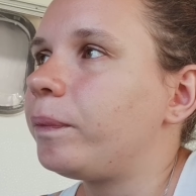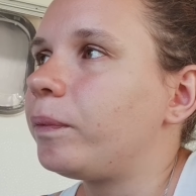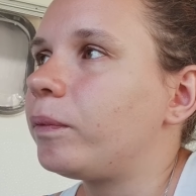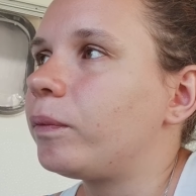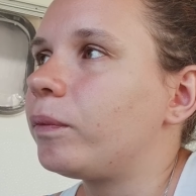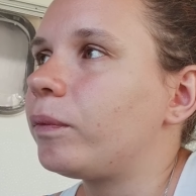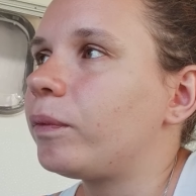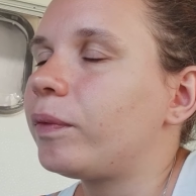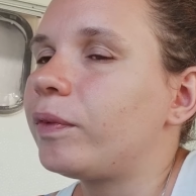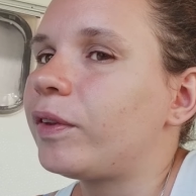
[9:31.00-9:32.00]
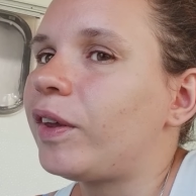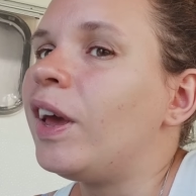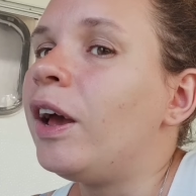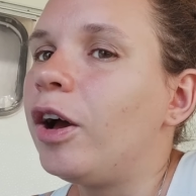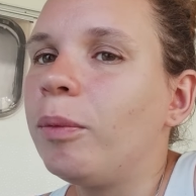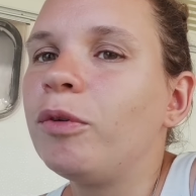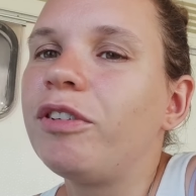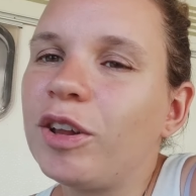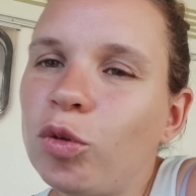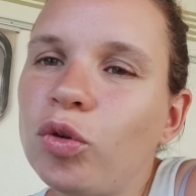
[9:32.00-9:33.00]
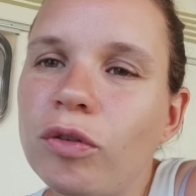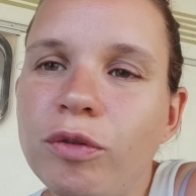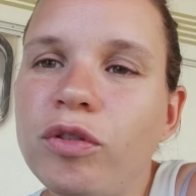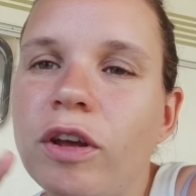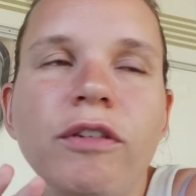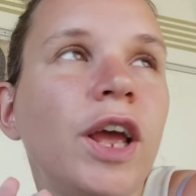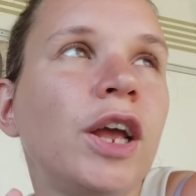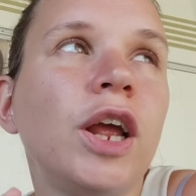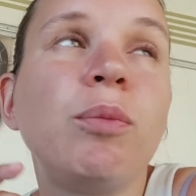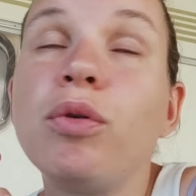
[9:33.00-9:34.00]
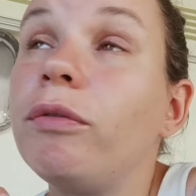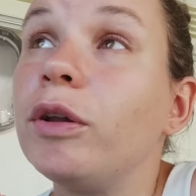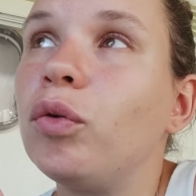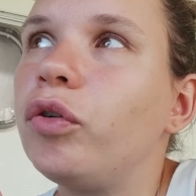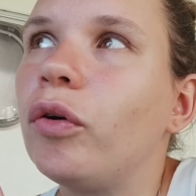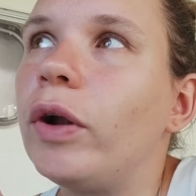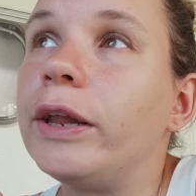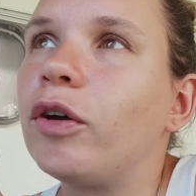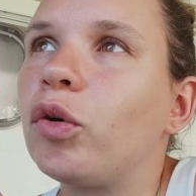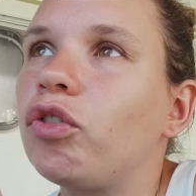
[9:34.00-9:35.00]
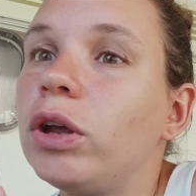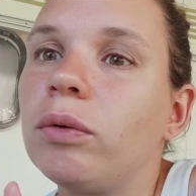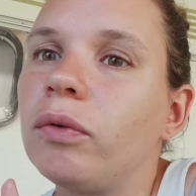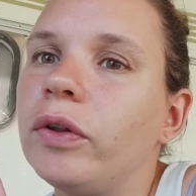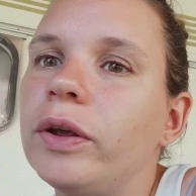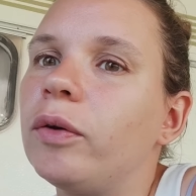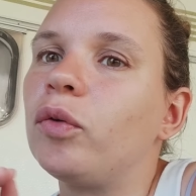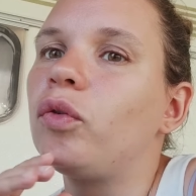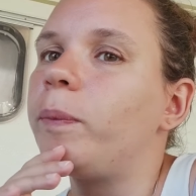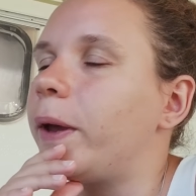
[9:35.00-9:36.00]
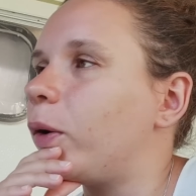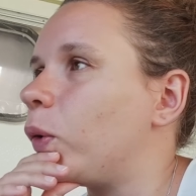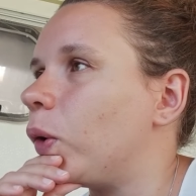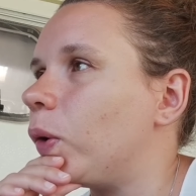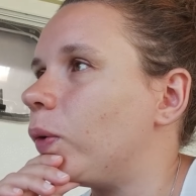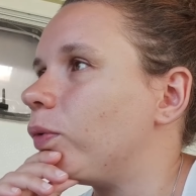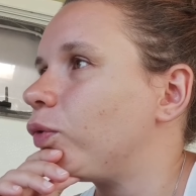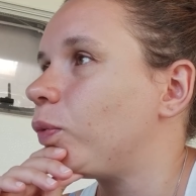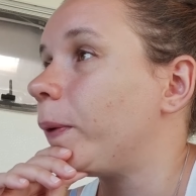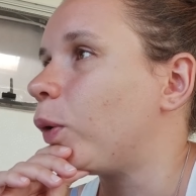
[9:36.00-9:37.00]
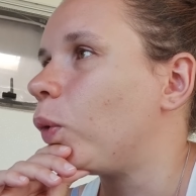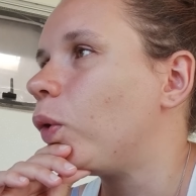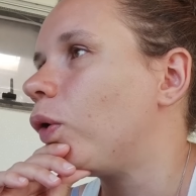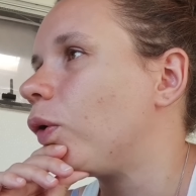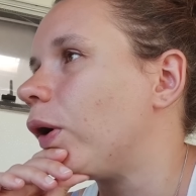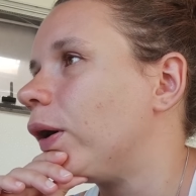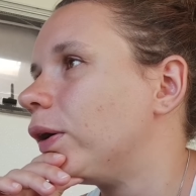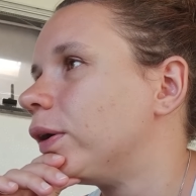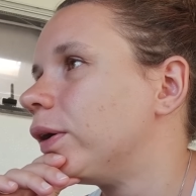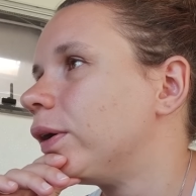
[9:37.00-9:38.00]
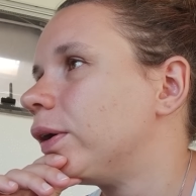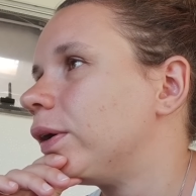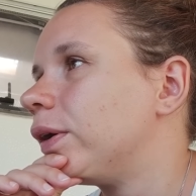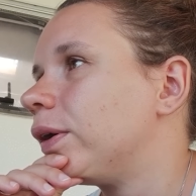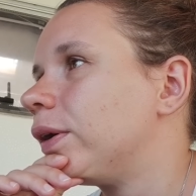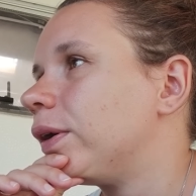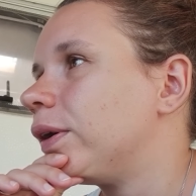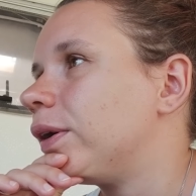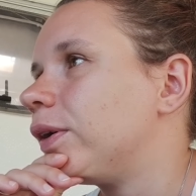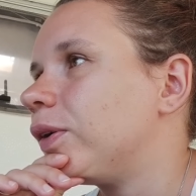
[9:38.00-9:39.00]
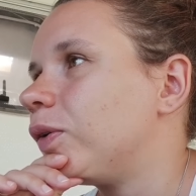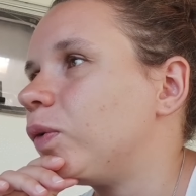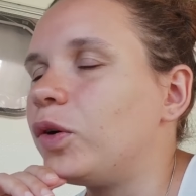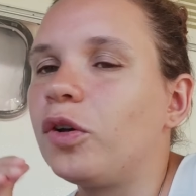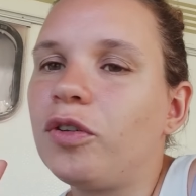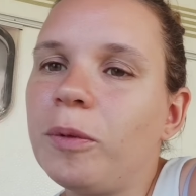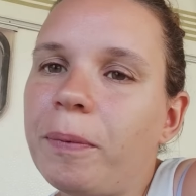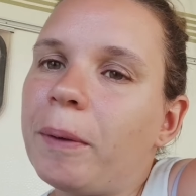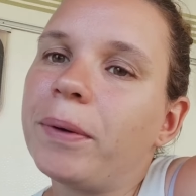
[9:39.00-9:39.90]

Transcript: Tu vois. Mais je préfère Comme on va toujours, vous savez à quel point on va tout le temps à l'étranger, on est super, super au courant. Quoi. Je sais pas si mon téléphone fonctionne non plus. on ne sait pas.